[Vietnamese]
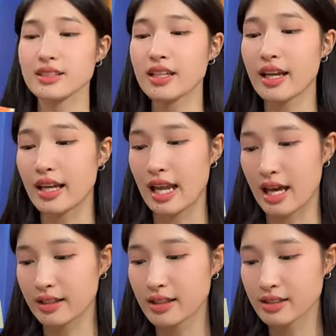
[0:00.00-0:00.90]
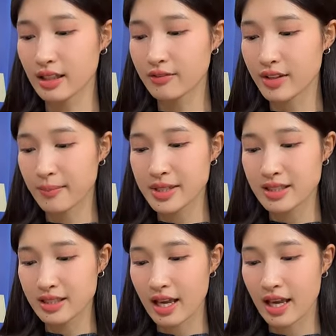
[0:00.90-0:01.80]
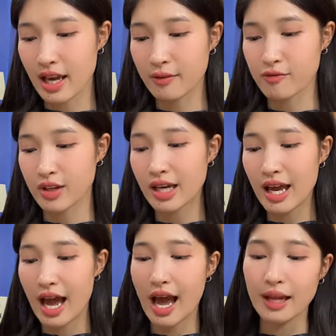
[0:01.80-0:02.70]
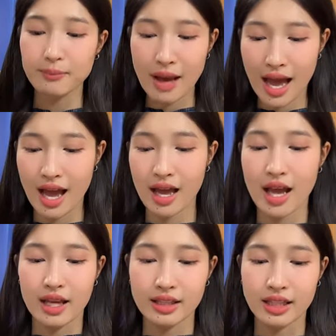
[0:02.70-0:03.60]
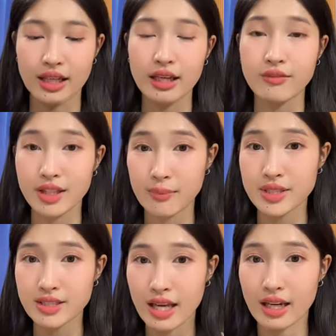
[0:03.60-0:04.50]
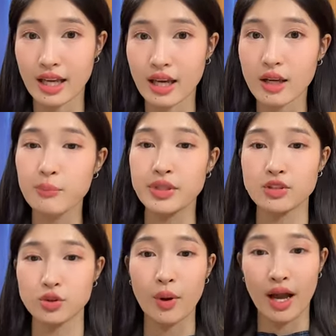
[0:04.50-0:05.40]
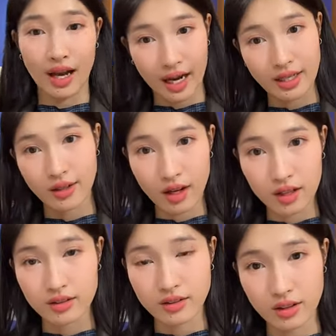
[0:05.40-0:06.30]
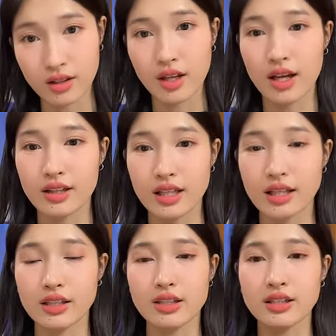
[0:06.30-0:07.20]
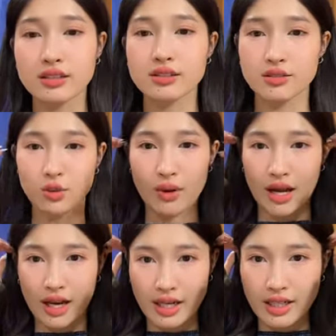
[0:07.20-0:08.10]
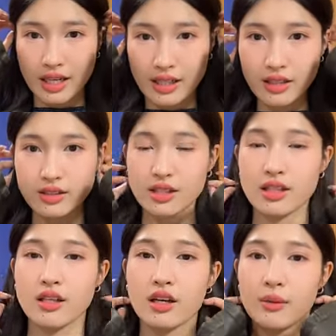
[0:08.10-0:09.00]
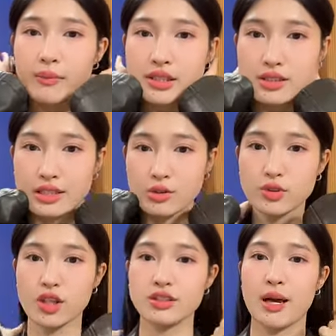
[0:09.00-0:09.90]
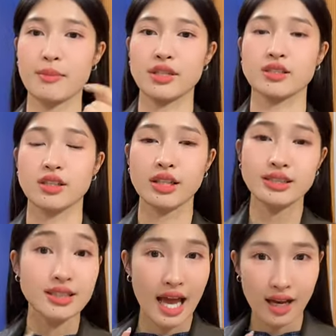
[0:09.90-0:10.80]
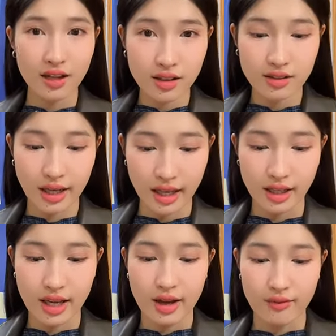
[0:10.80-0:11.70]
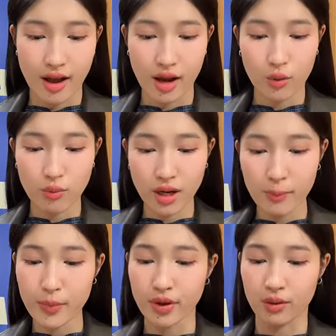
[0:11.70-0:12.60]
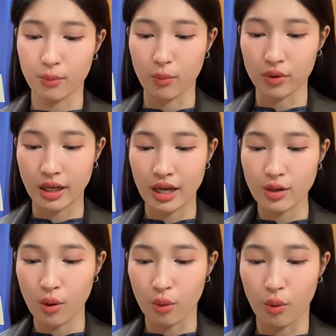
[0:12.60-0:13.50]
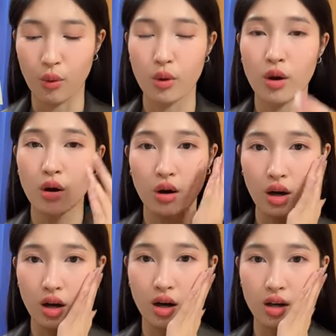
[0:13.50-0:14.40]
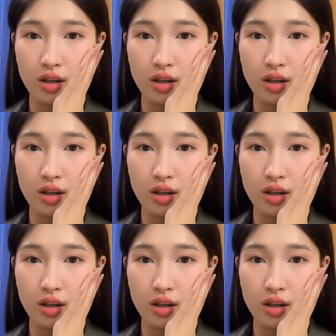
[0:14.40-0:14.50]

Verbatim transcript: tinh chất này là tinh chất vitamin C với lại AH3 thì cái này vitamin C này á, mình sử dụng hàng ngày được được thì sử dụng hàng ngày này thì mình sẽ giúp cho da mình trở nên sáng hơn này và cung cấp được một cái độ uh,